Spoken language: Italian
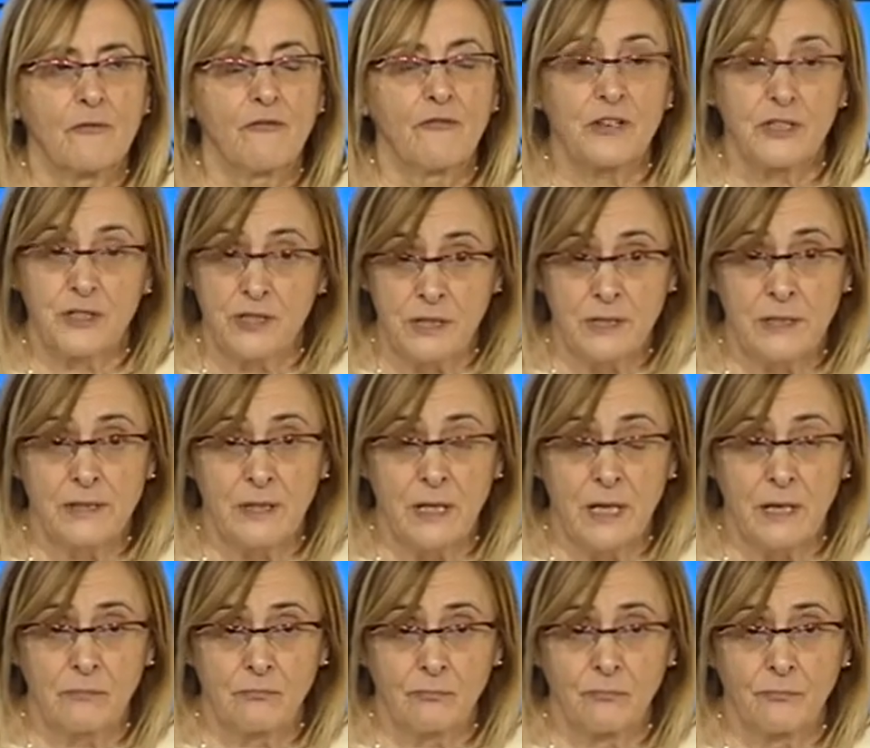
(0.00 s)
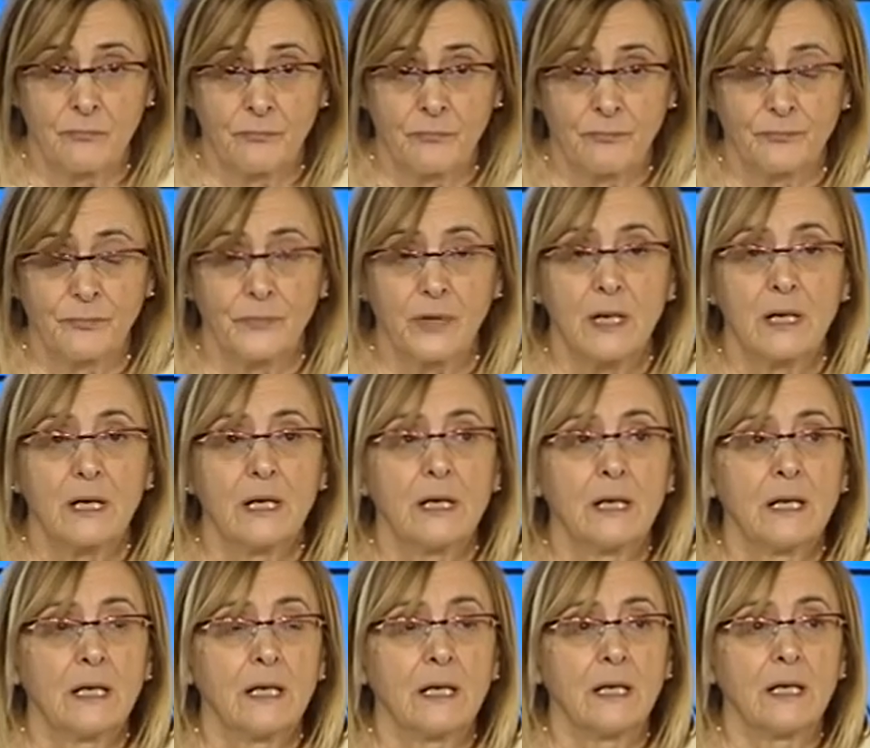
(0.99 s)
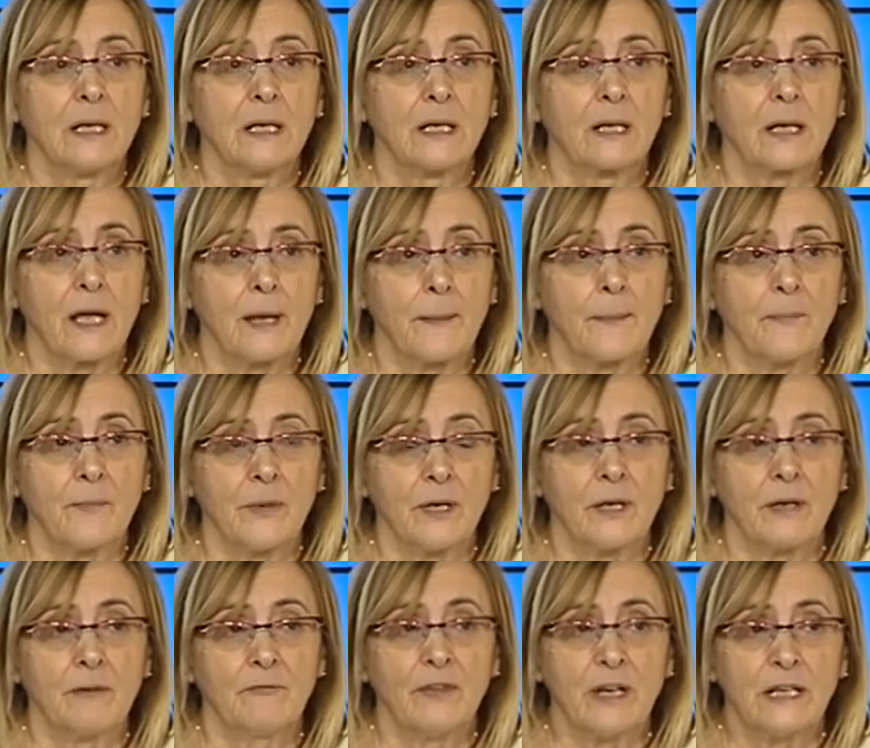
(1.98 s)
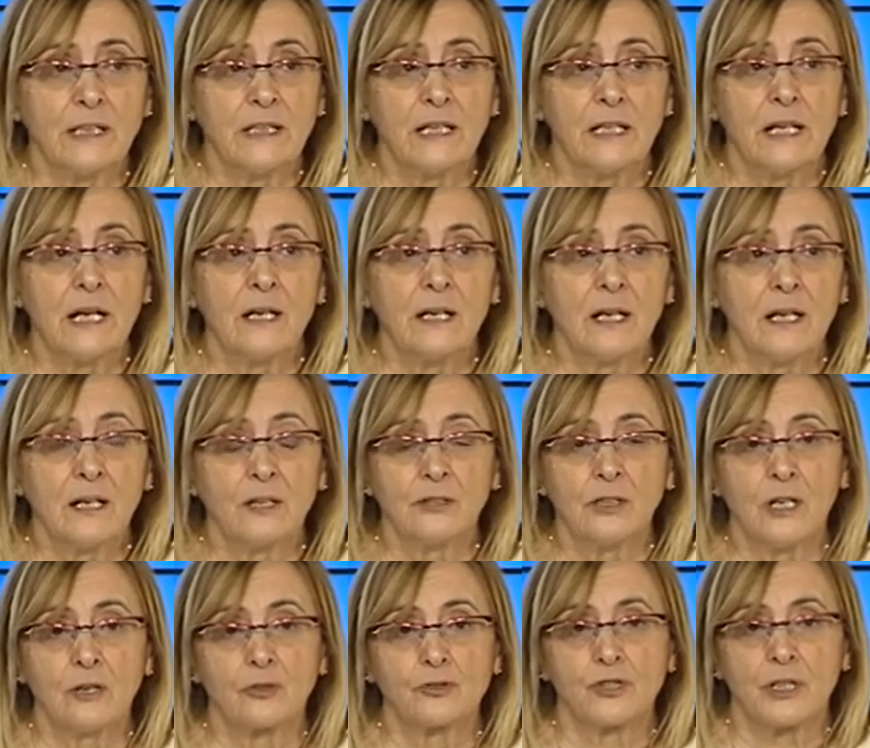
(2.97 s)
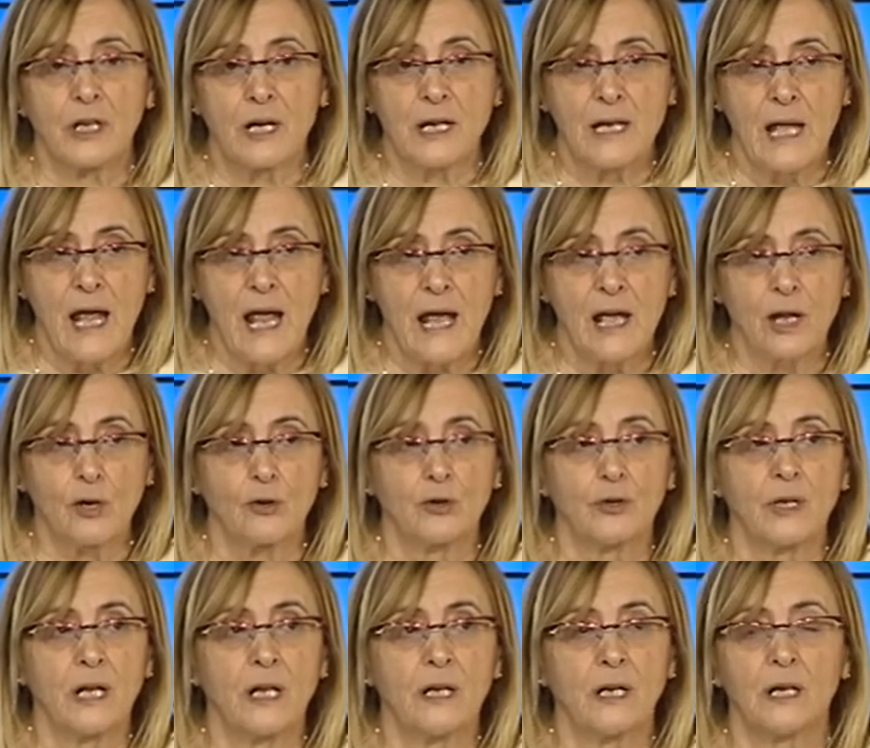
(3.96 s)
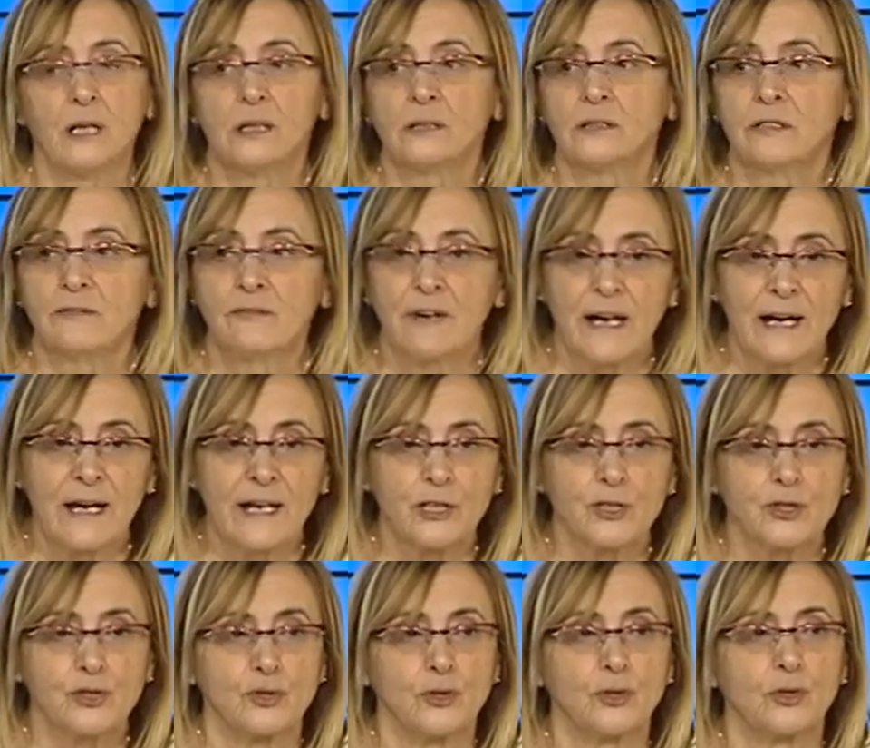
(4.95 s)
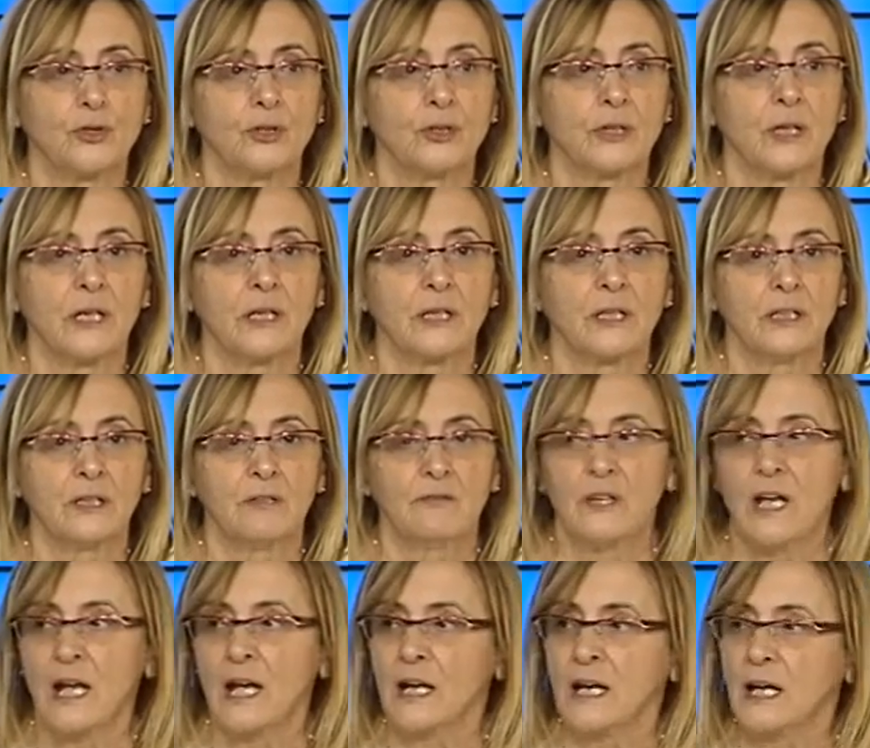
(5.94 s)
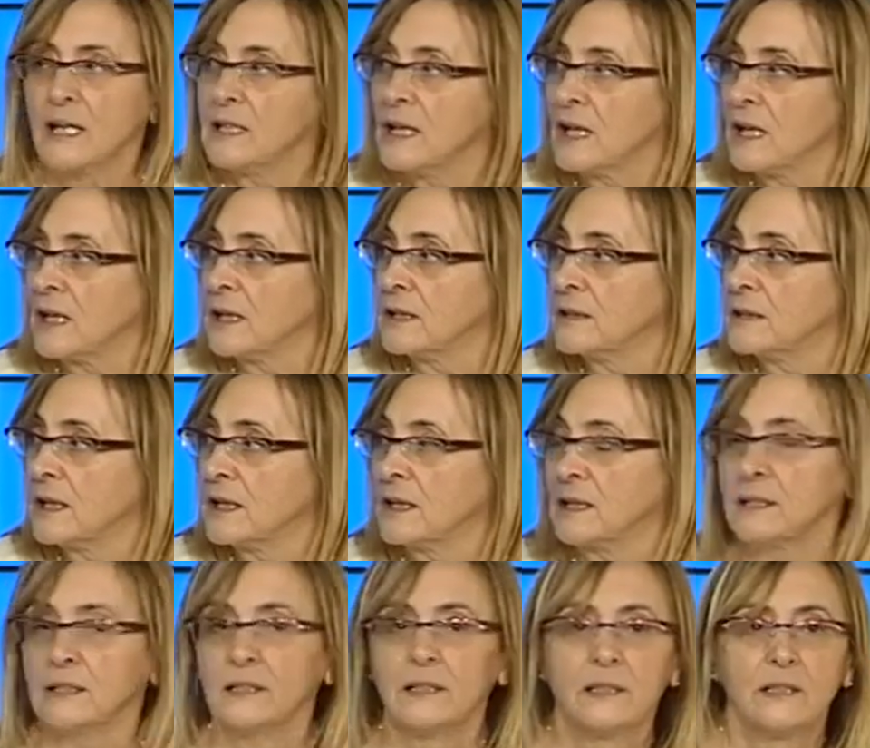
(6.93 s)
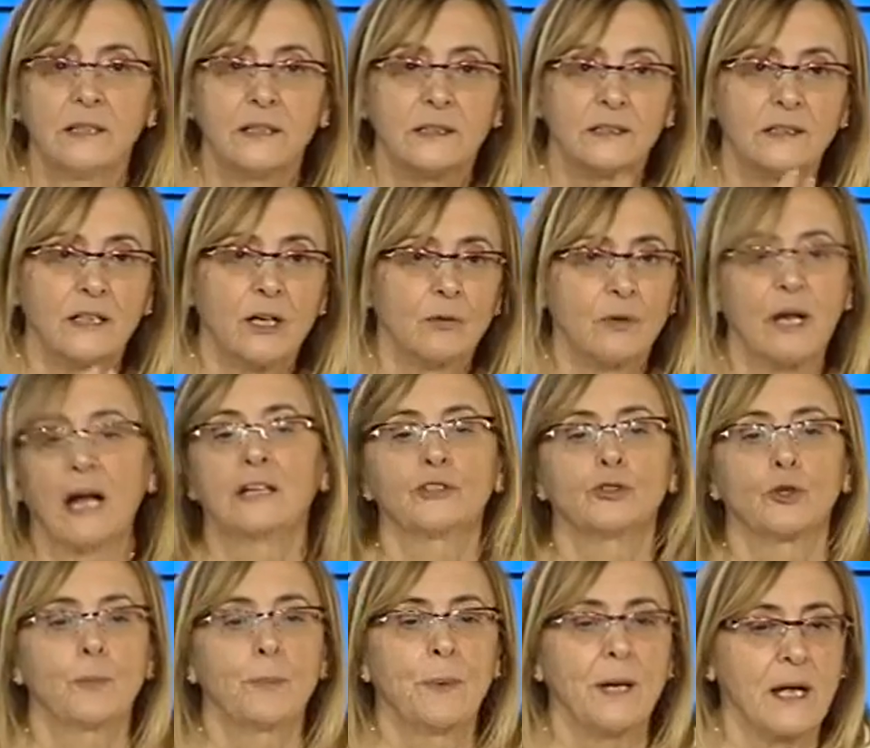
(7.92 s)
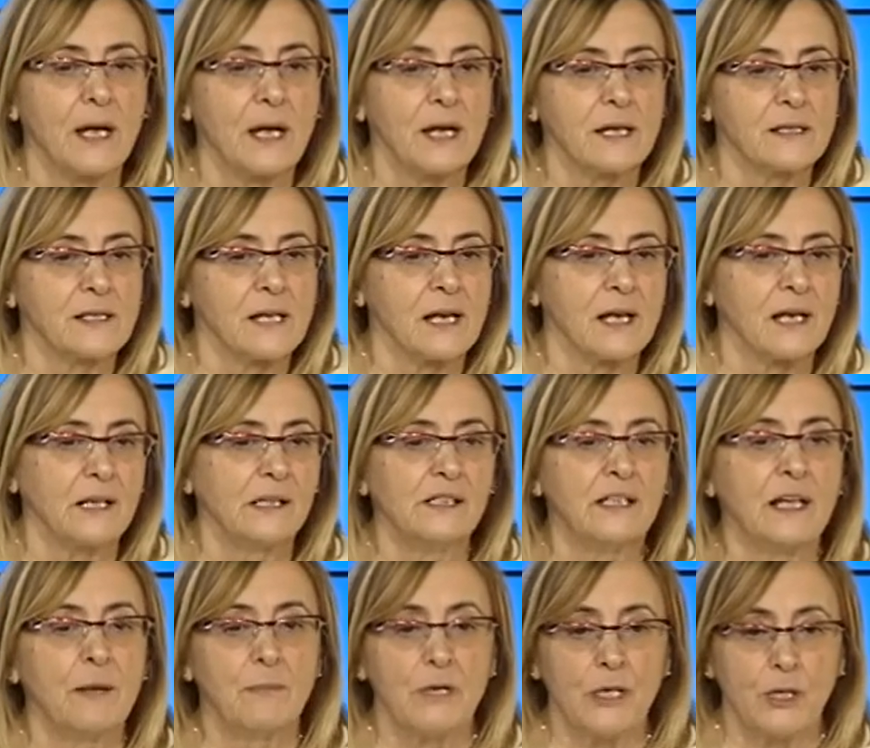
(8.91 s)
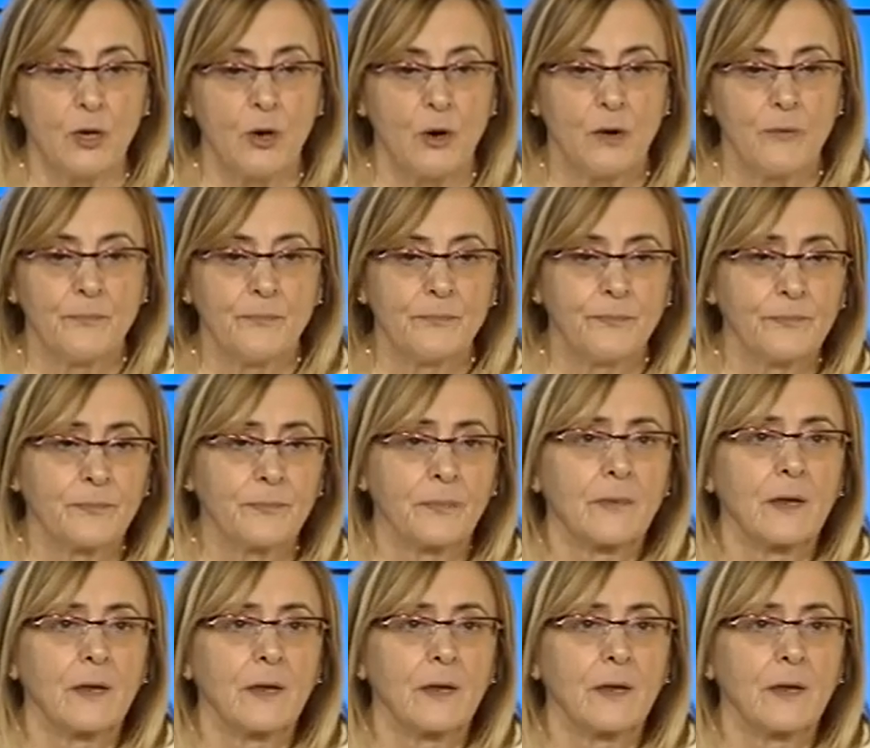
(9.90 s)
fascista, eh, che eh, vede nel, nello straniero, nel diverso, nel chi viene da, da, da un altro paese, il nemico.